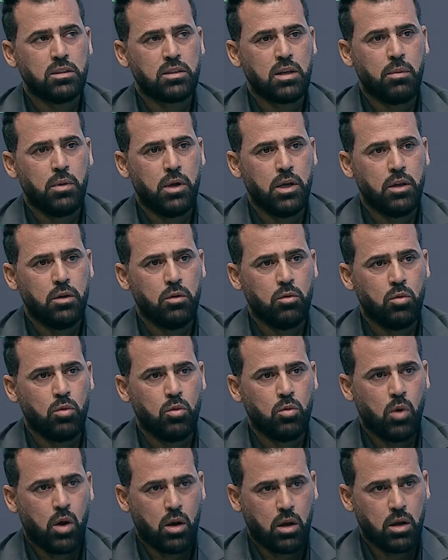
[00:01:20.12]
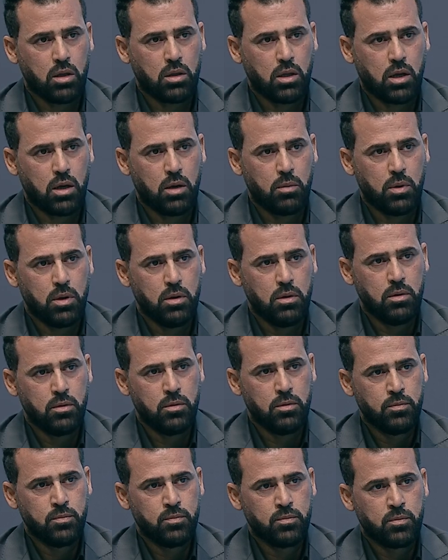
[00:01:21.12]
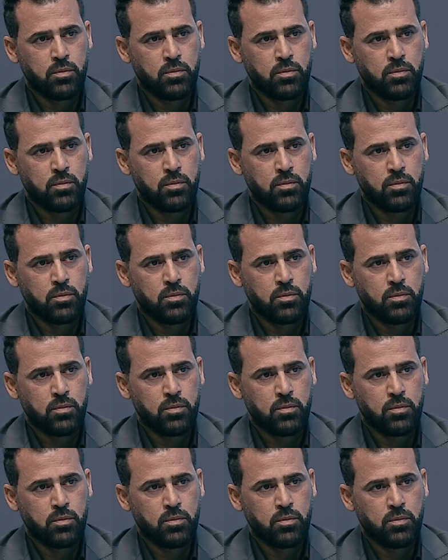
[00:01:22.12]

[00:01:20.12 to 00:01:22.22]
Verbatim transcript: 70 ورقه تقريبا اه